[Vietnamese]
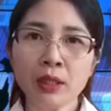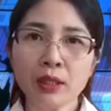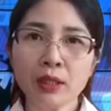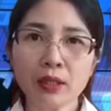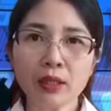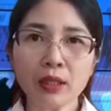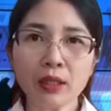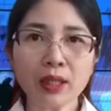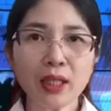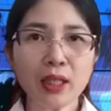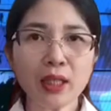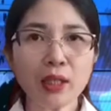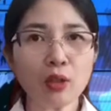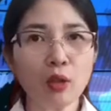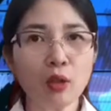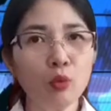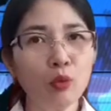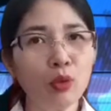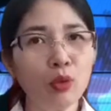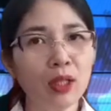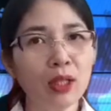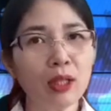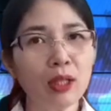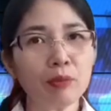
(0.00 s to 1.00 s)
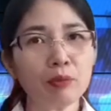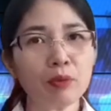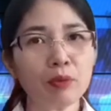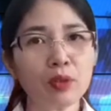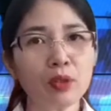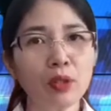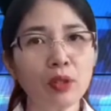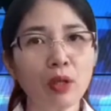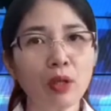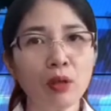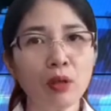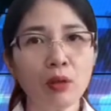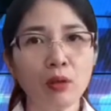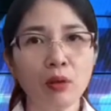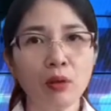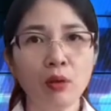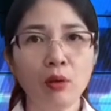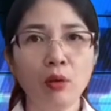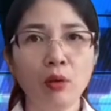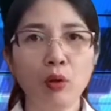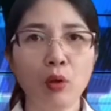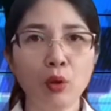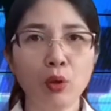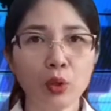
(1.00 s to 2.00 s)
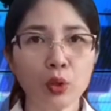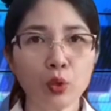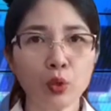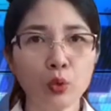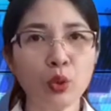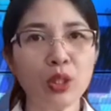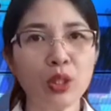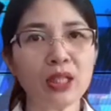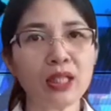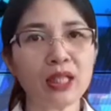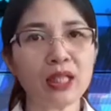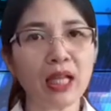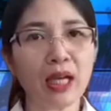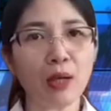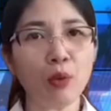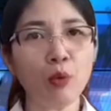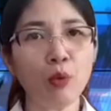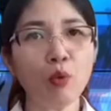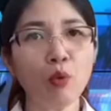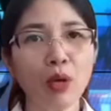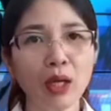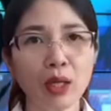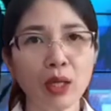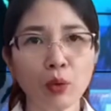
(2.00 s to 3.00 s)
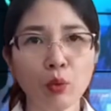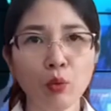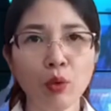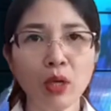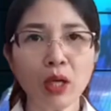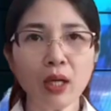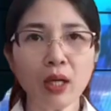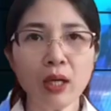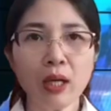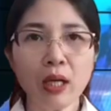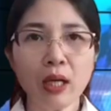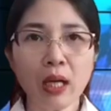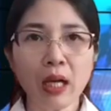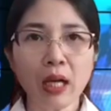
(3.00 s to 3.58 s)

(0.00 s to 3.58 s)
trước đây có nguồn gốc do Hội truyền giáo ngoại quốc